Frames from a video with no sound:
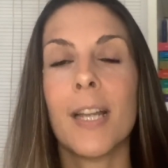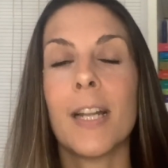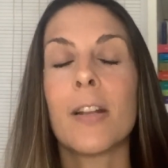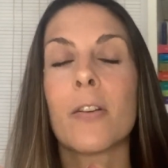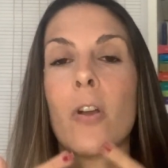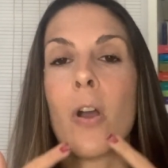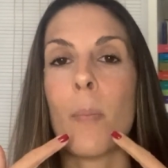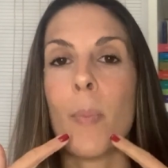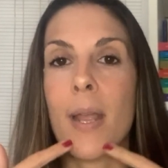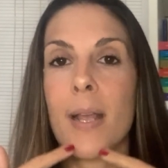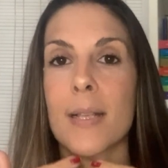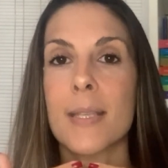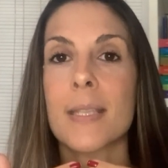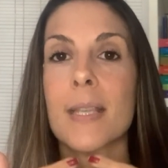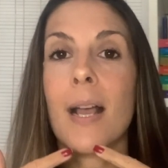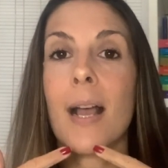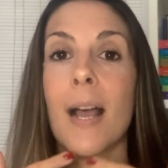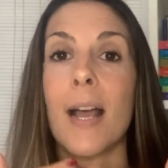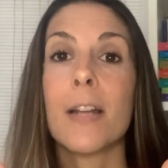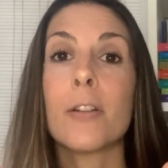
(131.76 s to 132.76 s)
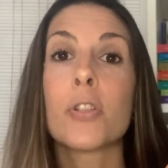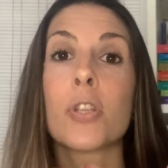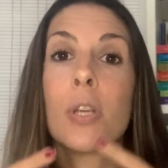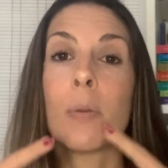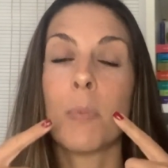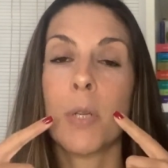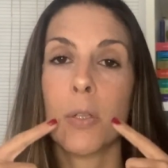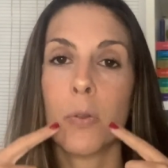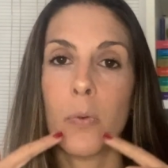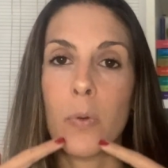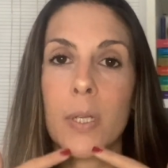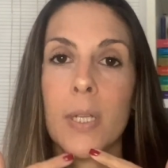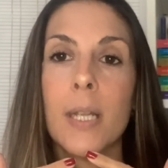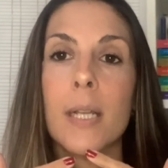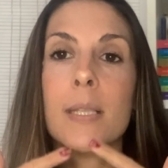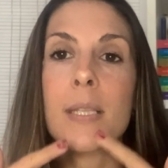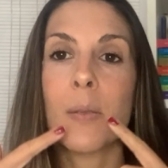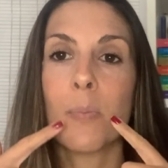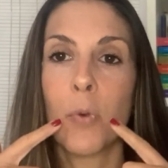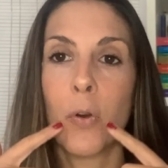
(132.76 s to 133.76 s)
ele começa a diminuir
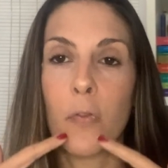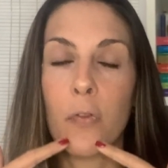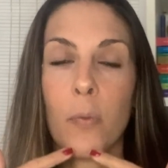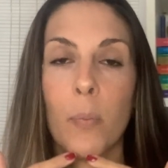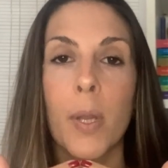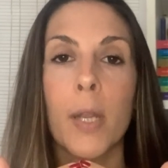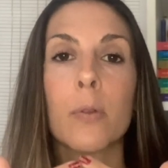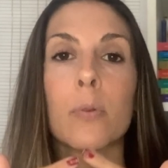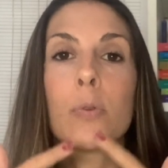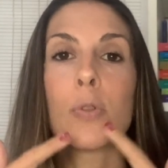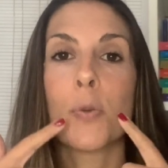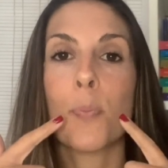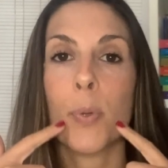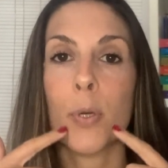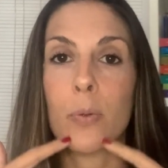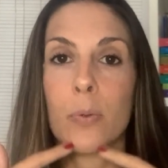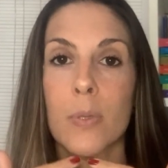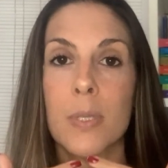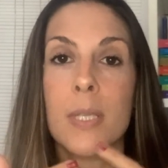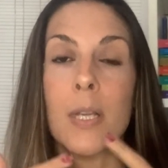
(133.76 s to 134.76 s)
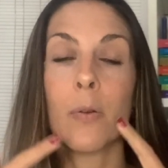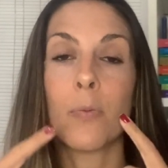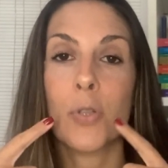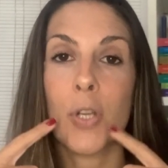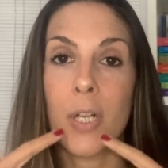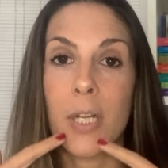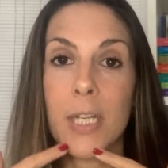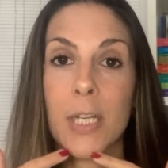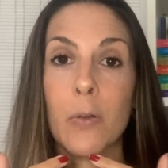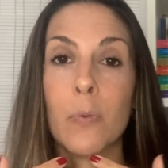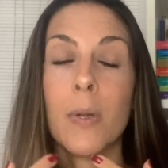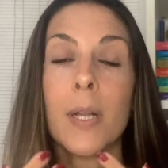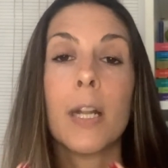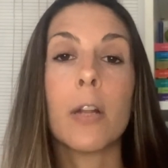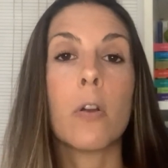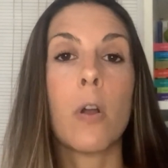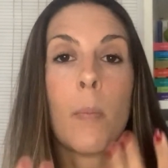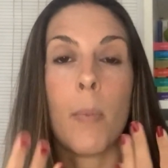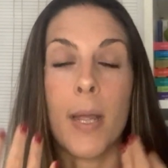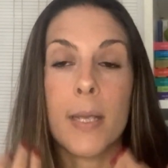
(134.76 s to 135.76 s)
esse movimento de protusão de língua,
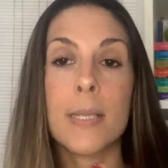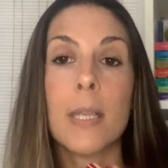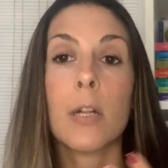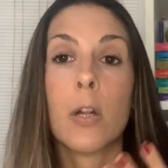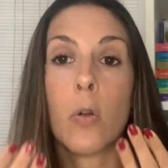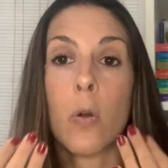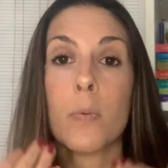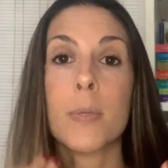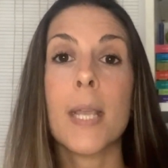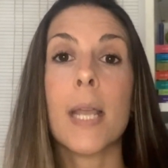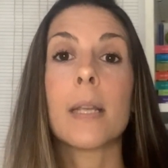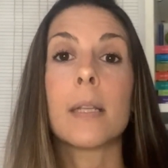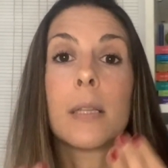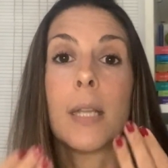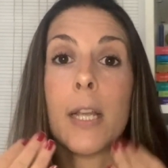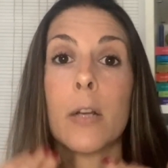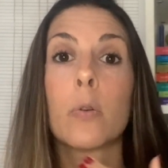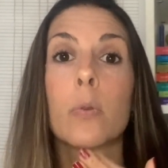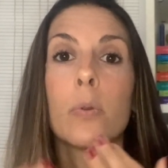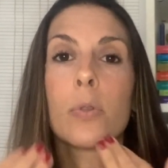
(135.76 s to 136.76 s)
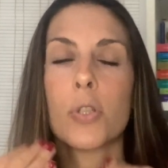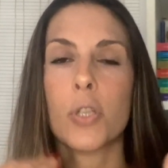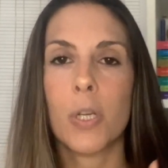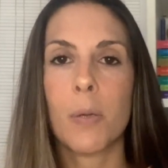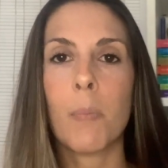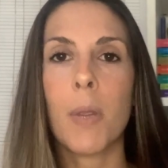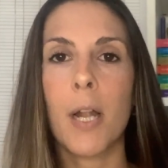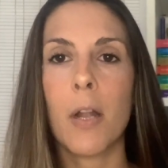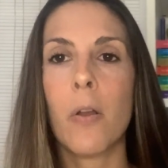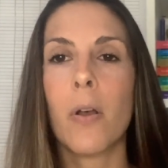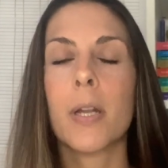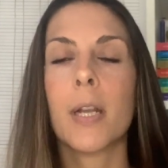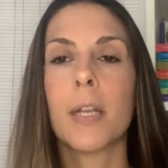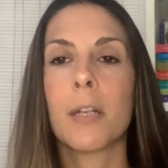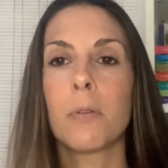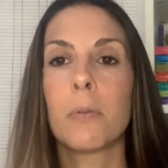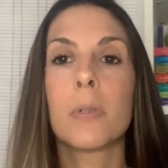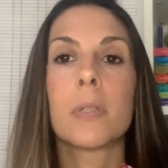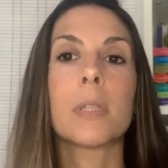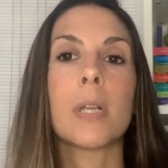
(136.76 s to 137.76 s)
ele começa, ele consegue deglutir melhor
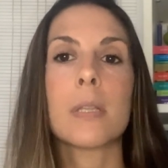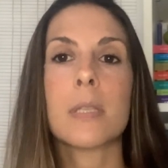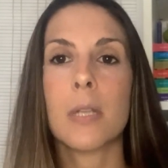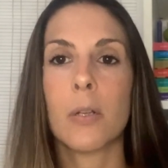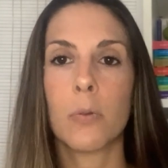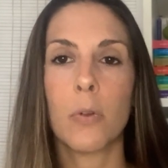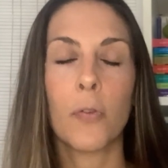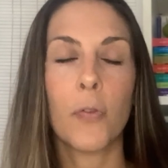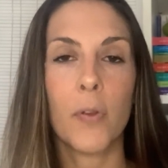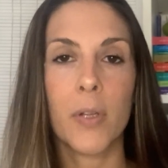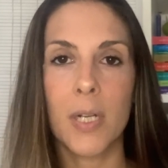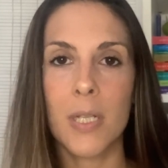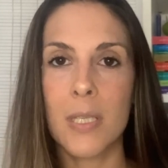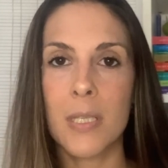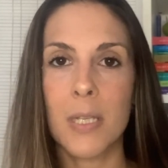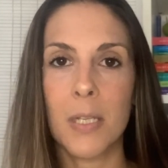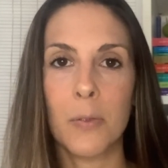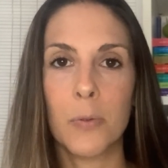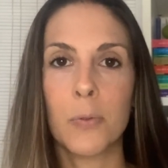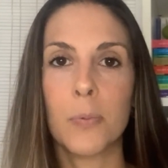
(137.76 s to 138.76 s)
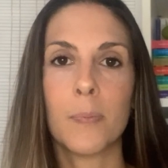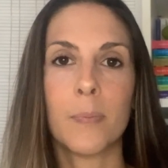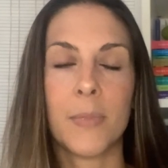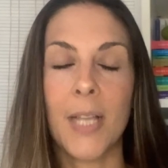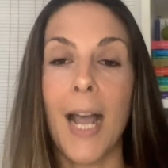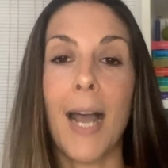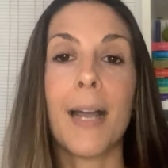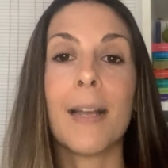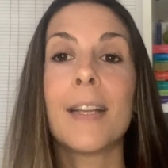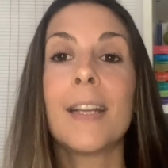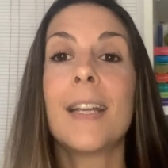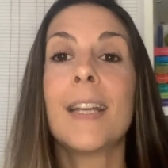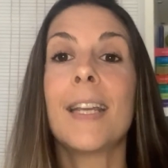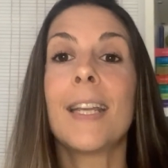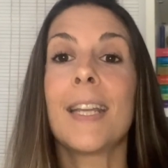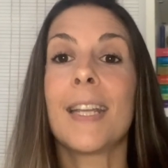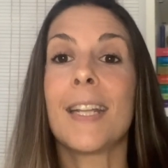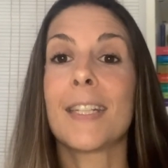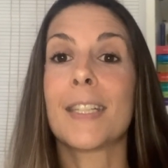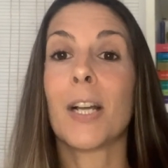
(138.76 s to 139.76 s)
aquilo que está sendo oferecido, tá?
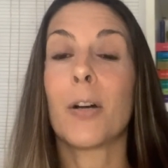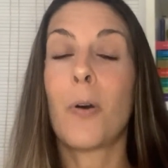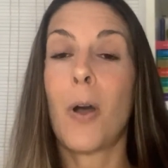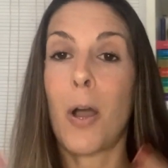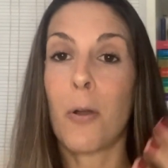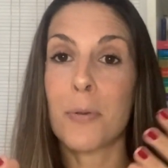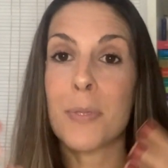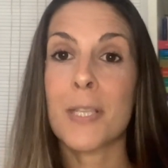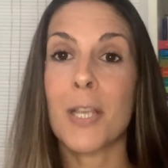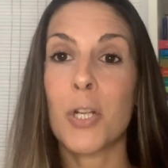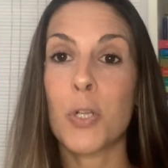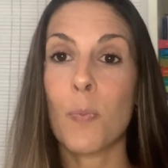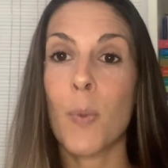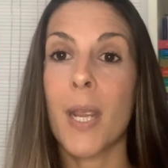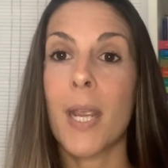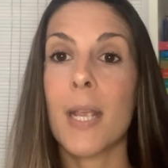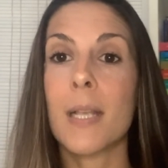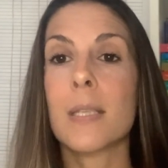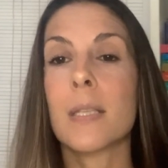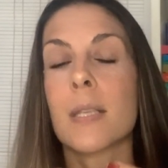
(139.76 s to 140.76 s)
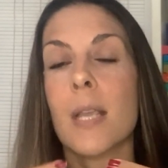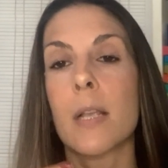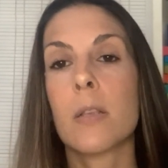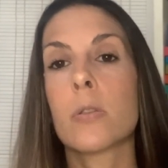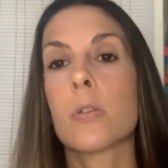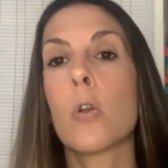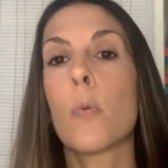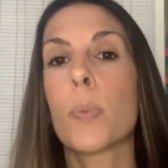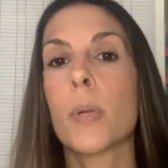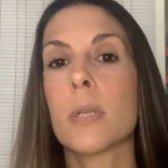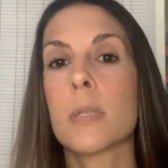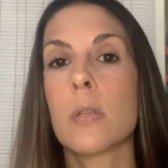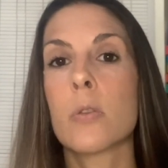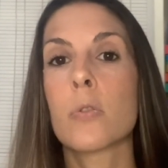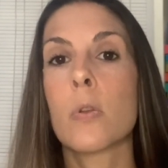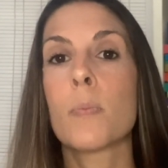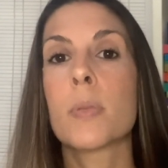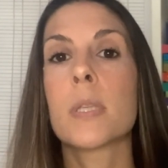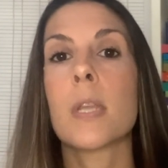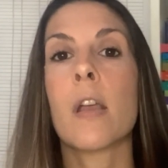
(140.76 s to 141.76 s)
Então, aos seis meses, é isso que eu
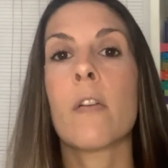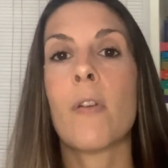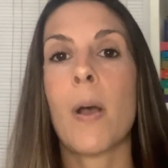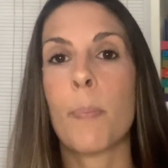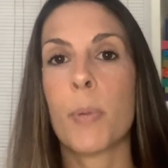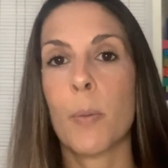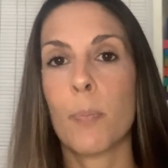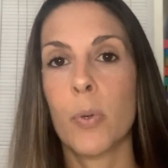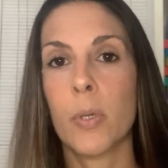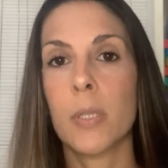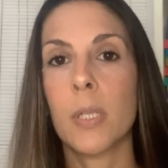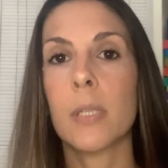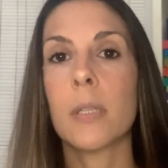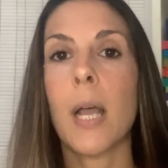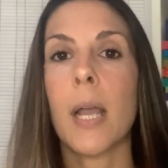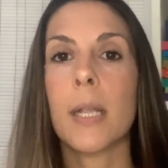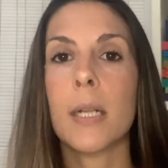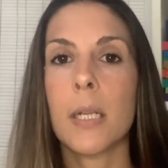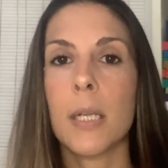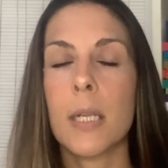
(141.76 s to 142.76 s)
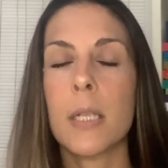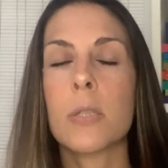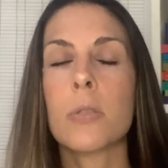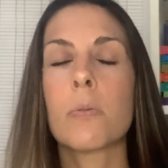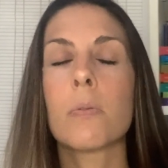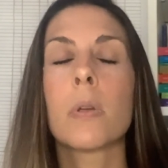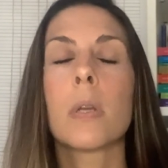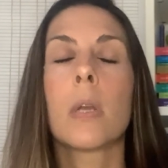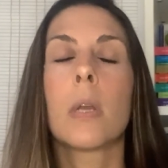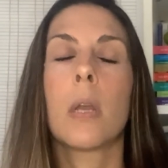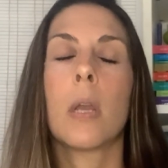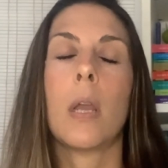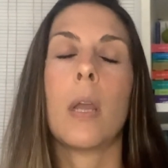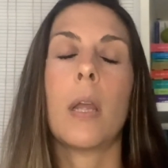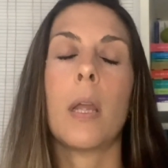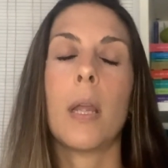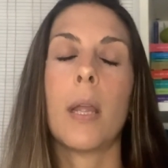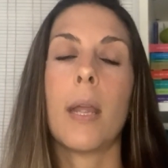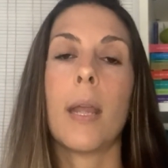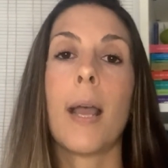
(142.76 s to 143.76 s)
preciso observar para para poder dar início
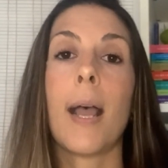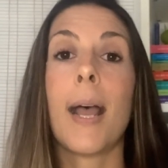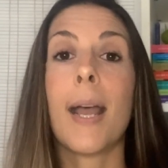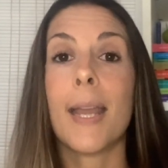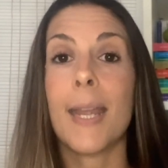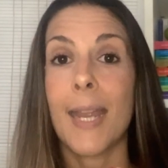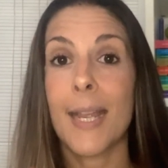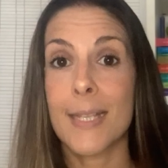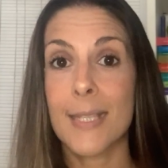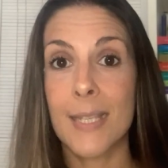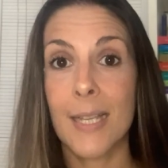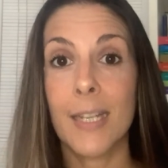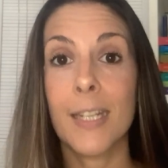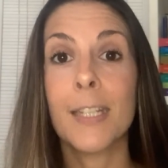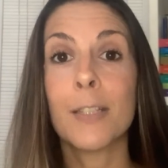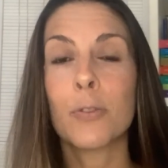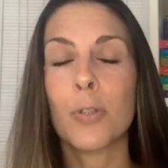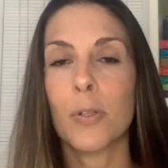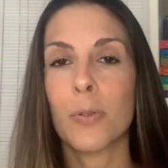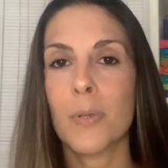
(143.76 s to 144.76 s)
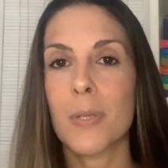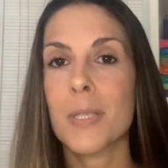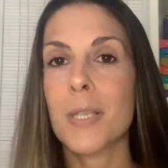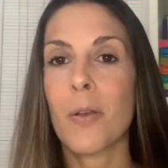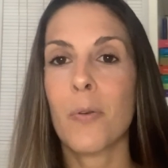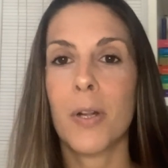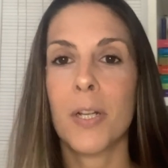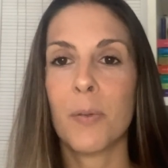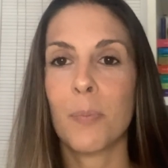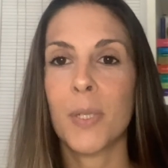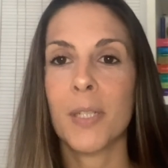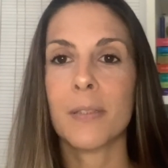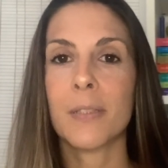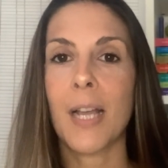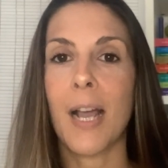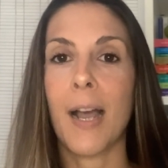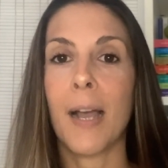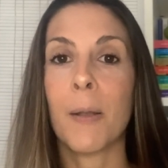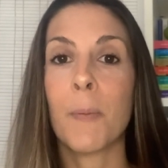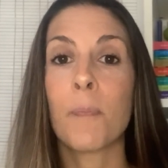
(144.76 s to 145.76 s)
é, a essa introdução
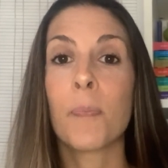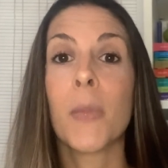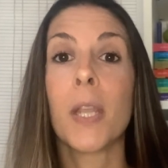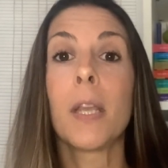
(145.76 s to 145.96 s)
alimentar.